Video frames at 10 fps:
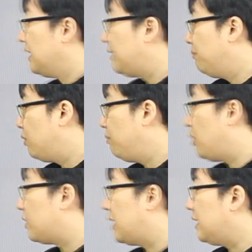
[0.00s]
신분
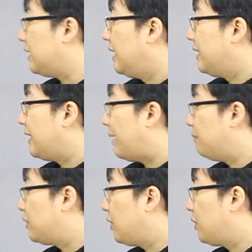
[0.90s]
명사는
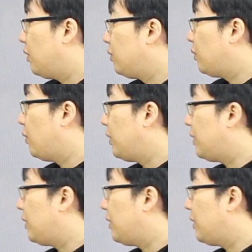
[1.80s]
남성형도